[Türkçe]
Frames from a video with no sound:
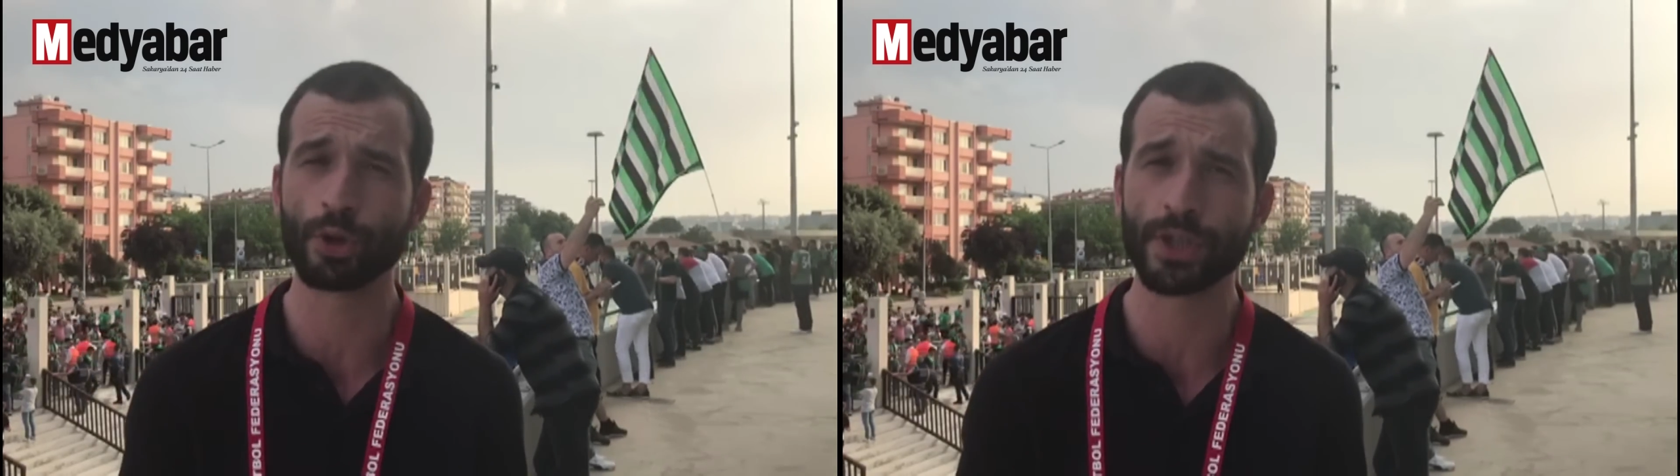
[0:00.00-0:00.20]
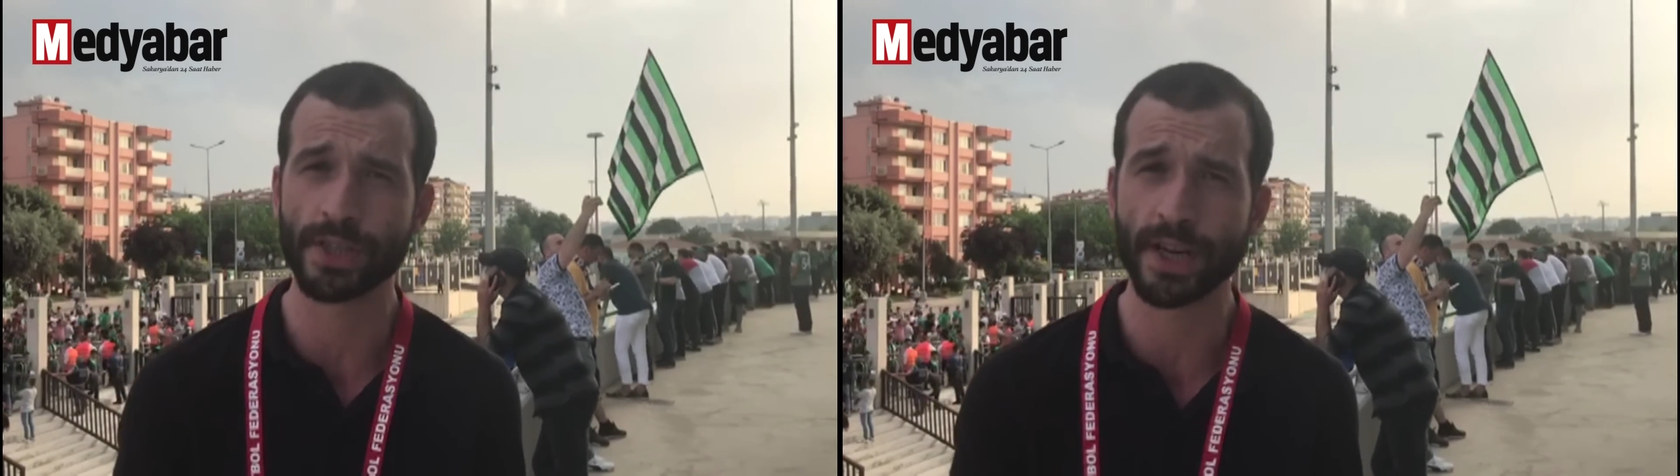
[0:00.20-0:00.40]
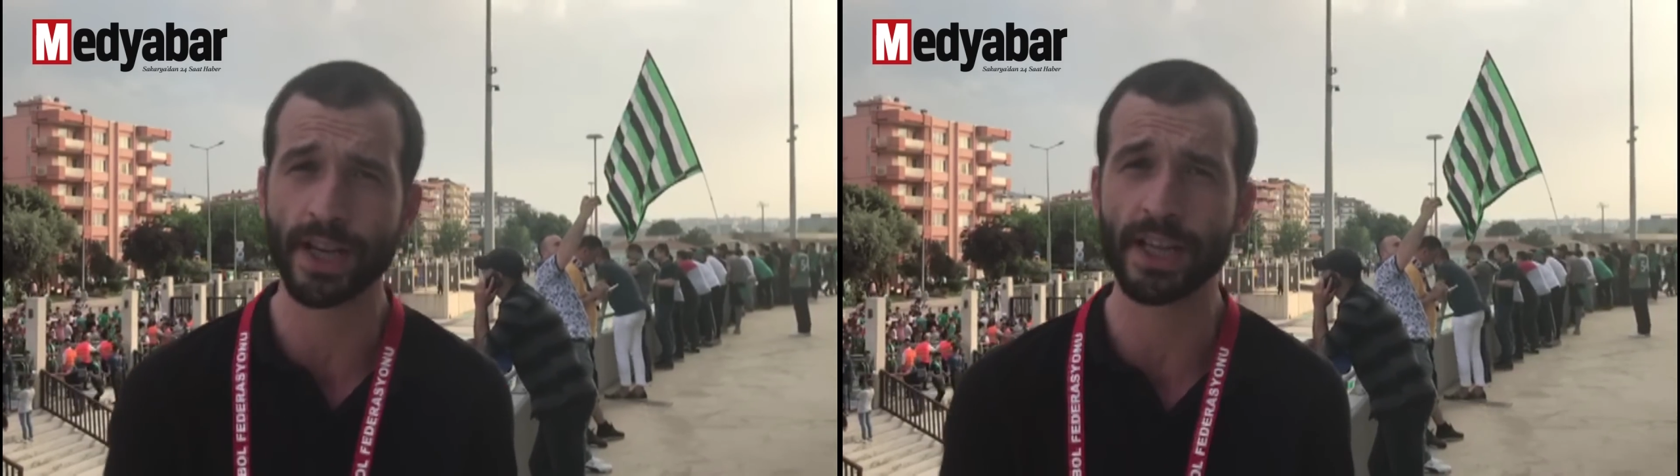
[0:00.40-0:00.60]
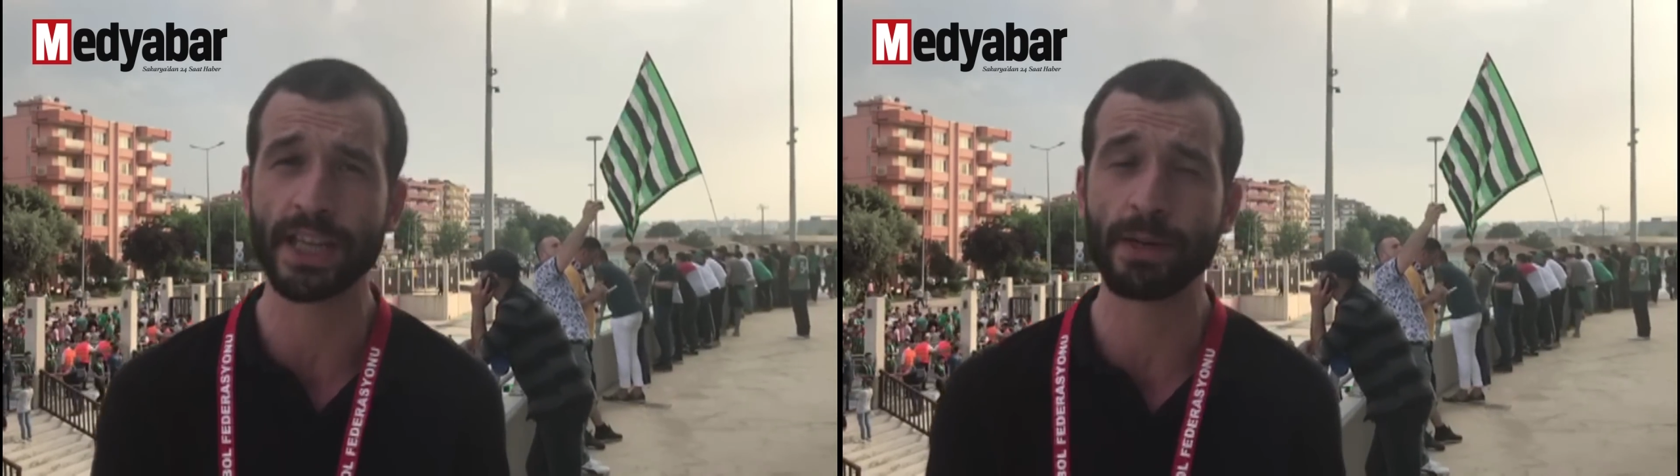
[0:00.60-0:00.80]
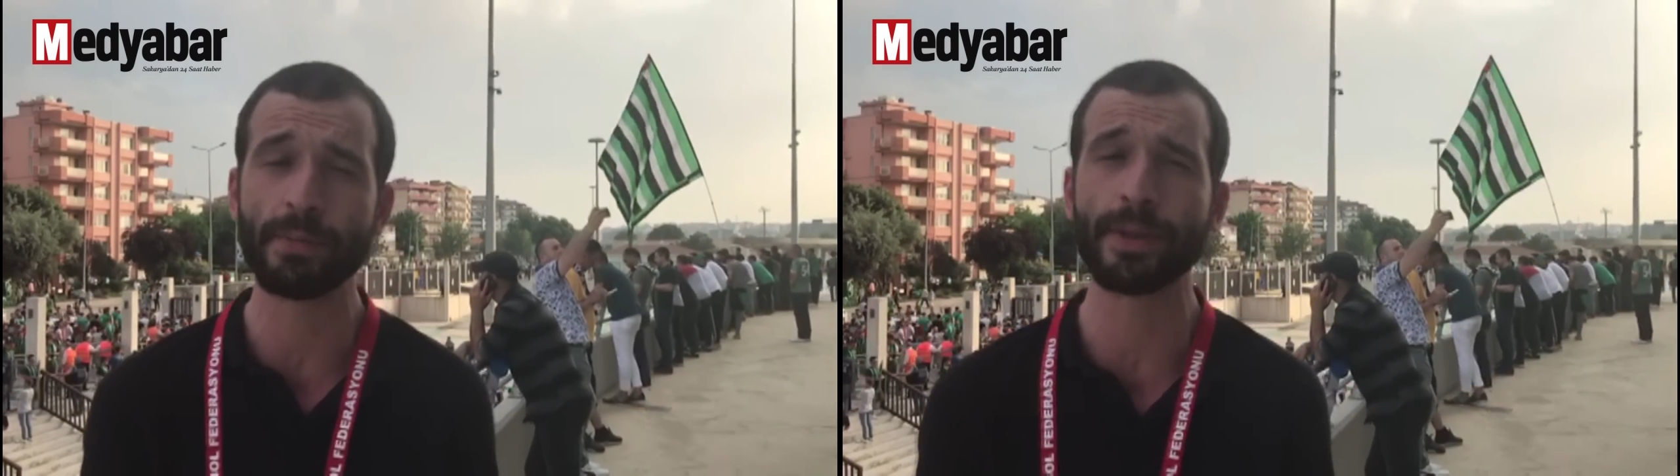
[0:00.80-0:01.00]
öncesine kadar
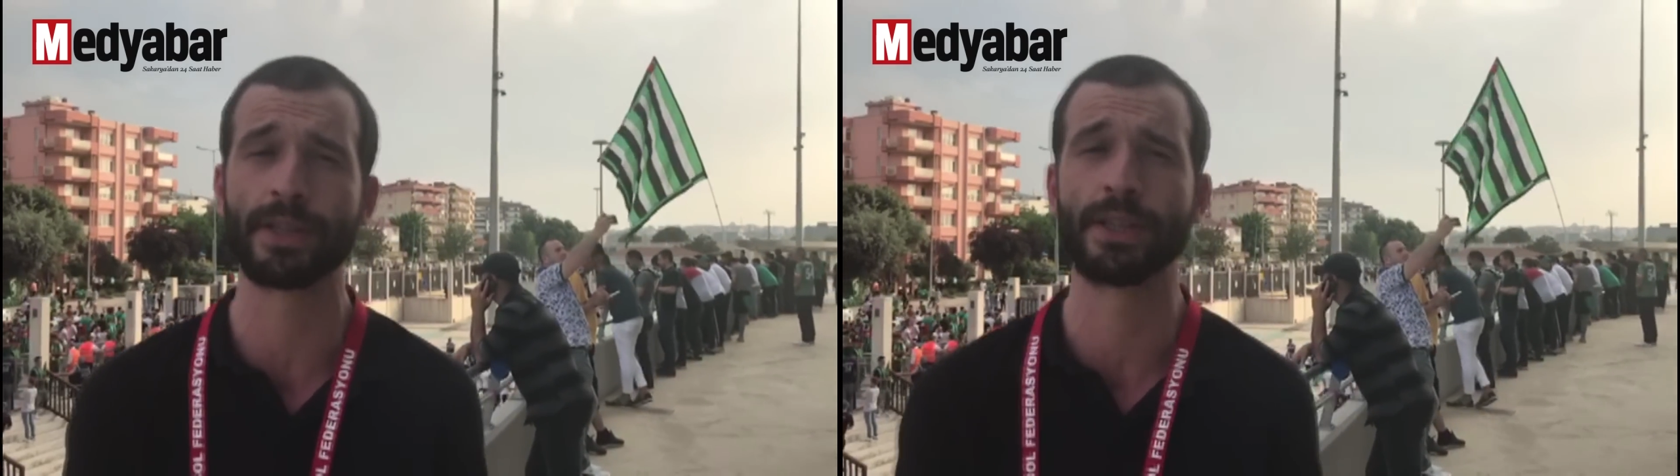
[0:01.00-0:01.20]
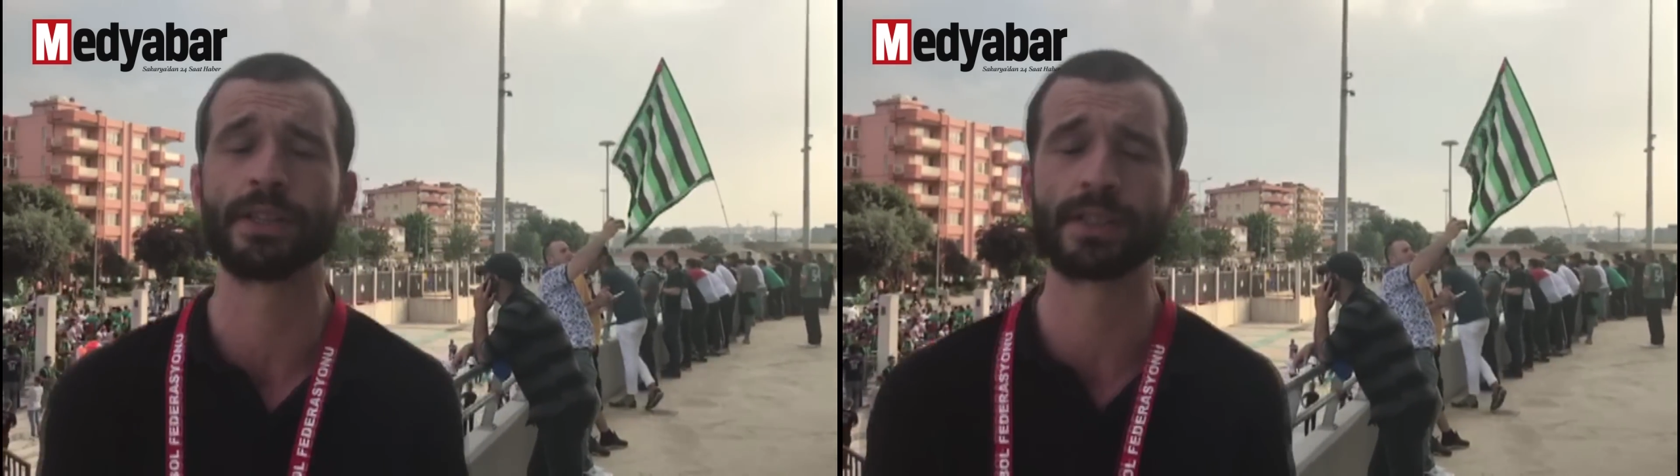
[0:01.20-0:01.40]
20 bin